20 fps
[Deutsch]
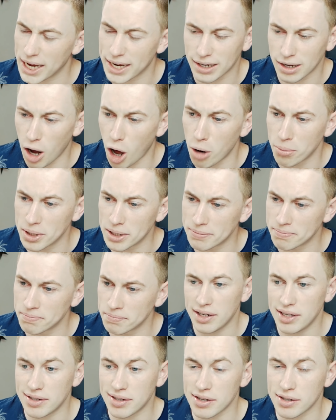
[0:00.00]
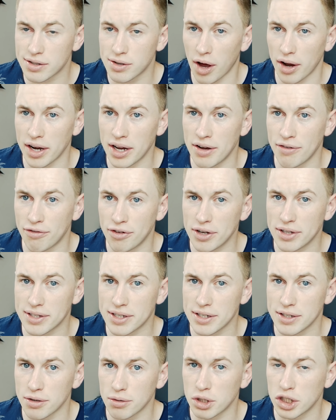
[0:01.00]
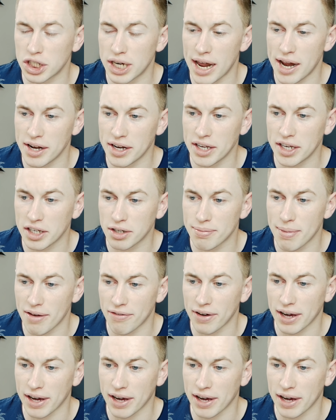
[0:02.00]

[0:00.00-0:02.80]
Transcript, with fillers: Ich glaube, dieses Sonnen wird sie so schnell nicht mehr